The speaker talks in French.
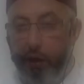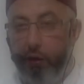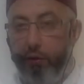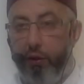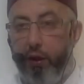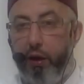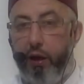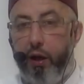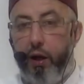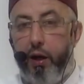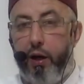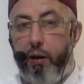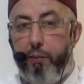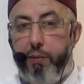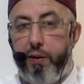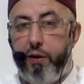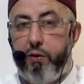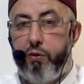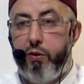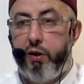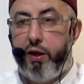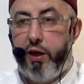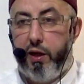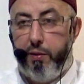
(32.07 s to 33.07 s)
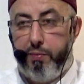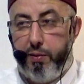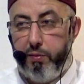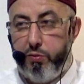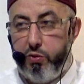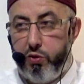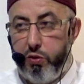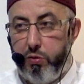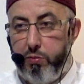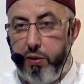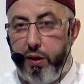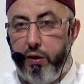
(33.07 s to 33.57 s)
la, personne qui n'est pas
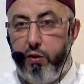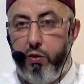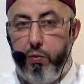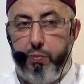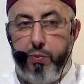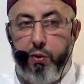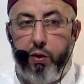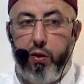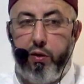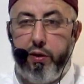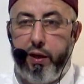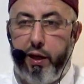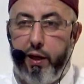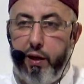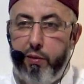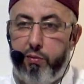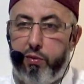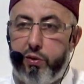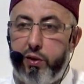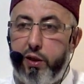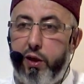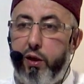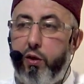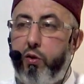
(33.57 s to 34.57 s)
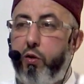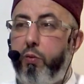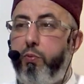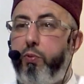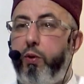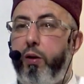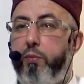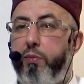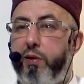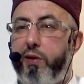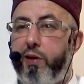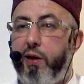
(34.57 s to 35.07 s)
musulmane ne peut rentrer à la mosquée que
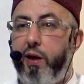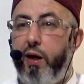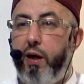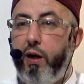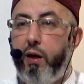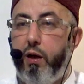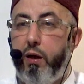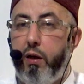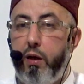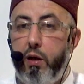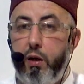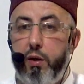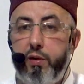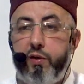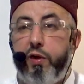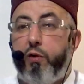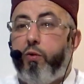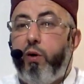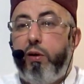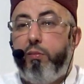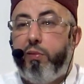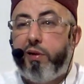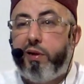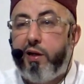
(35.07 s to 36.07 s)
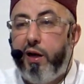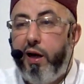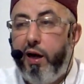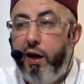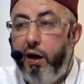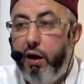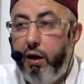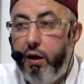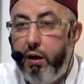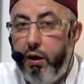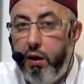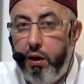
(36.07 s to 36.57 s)
pour le maslaha C'est quoi le
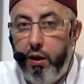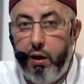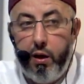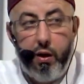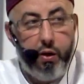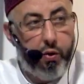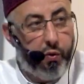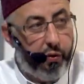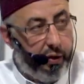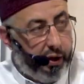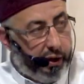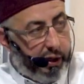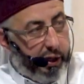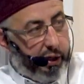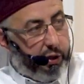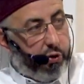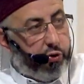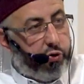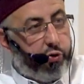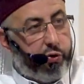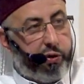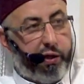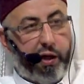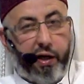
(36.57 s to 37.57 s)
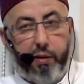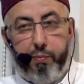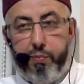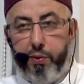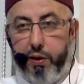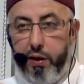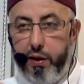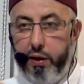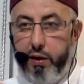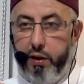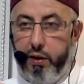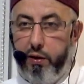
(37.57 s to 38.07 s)
On a quelque chose à
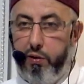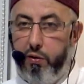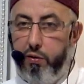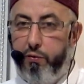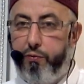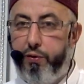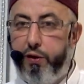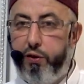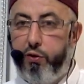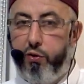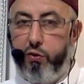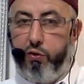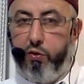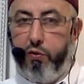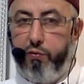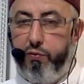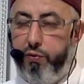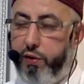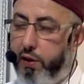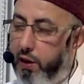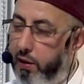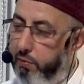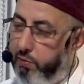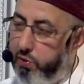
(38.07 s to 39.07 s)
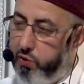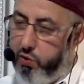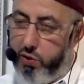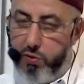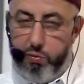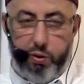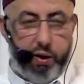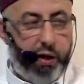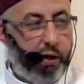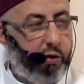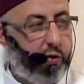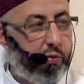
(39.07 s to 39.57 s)
réparer on fait deux devis, un
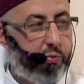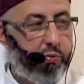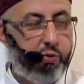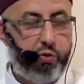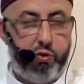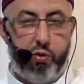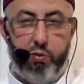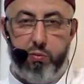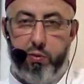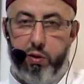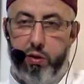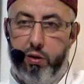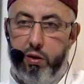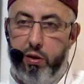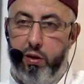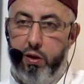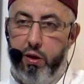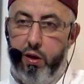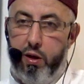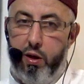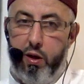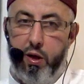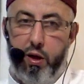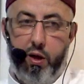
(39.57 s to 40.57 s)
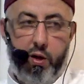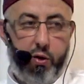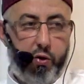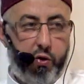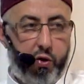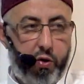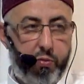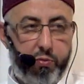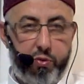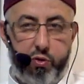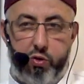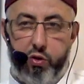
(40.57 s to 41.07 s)
musulman et un non-musulman. Le
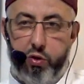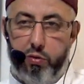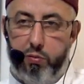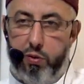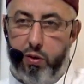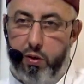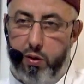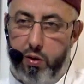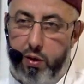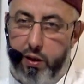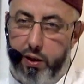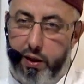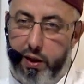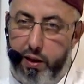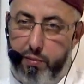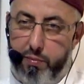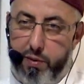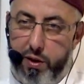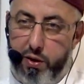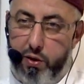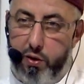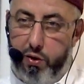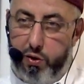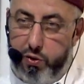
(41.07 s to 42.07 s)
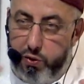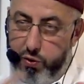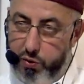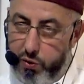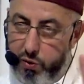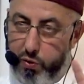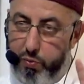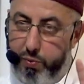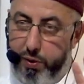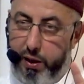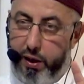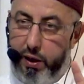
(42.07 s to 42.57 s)
non-musulman est le meilleur
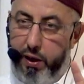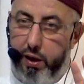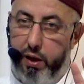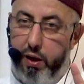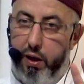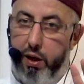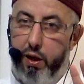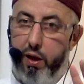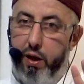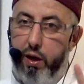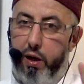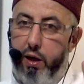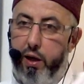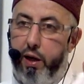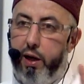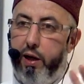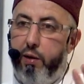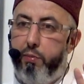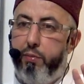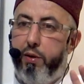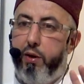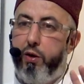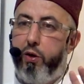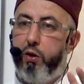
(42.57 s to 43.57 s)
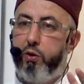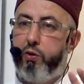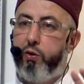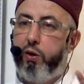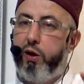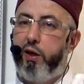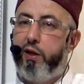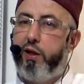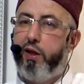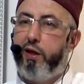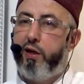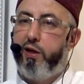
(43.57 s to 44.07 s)
sur le prix et le meilleur sur
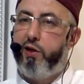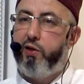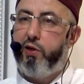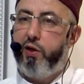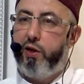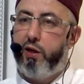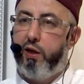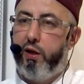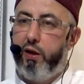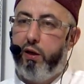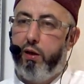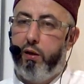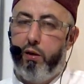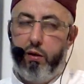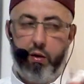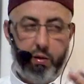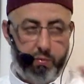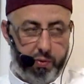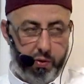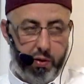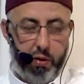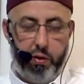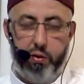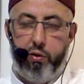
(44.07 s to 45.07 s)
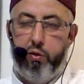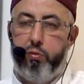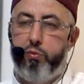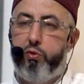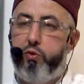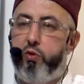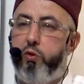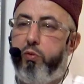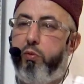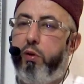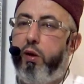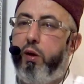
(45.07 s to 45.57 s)
la technicité. On prend le
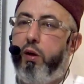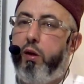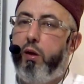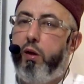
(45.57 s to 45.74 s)
non-musulman.